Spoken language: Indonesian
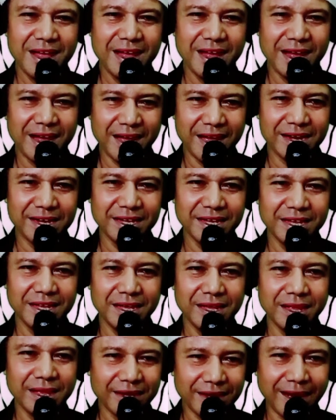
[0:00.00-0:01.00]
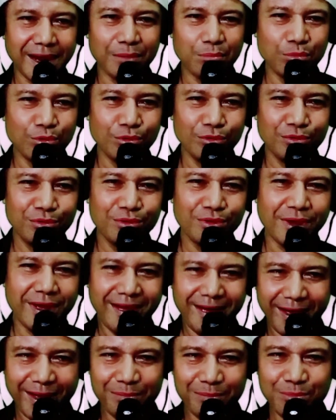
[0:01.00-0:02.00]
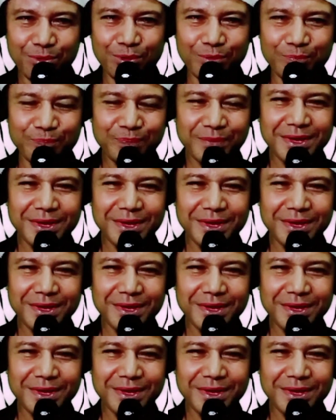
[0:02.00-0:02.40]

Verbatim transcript: hari Rabu Abu.